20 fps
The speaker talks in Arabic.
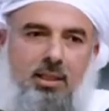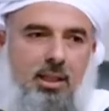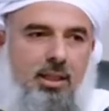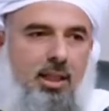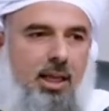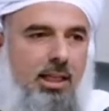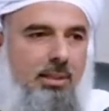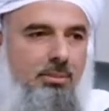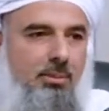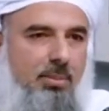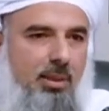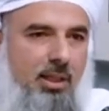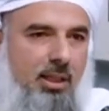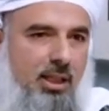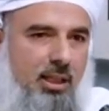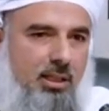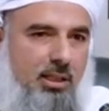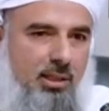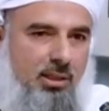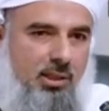كذلك من
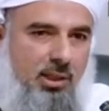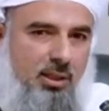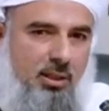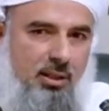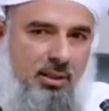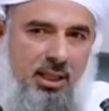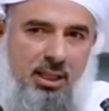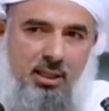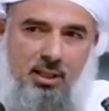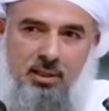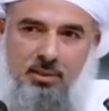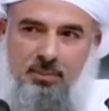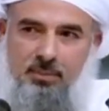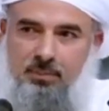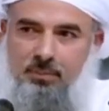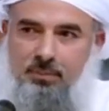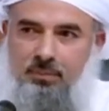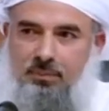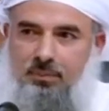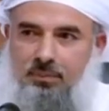بركات الذكر
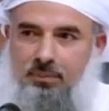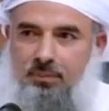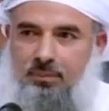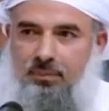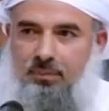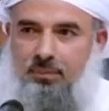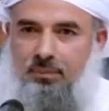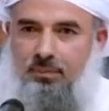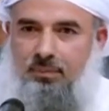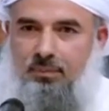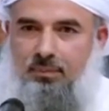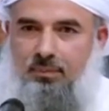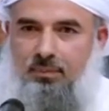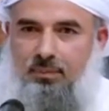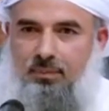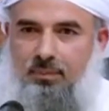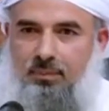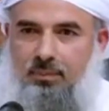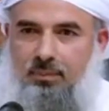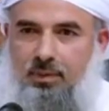
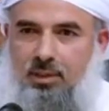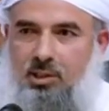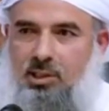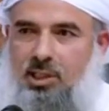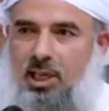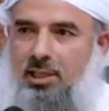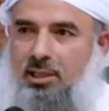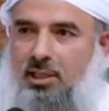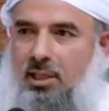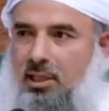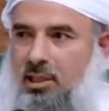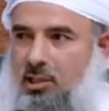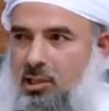زيادة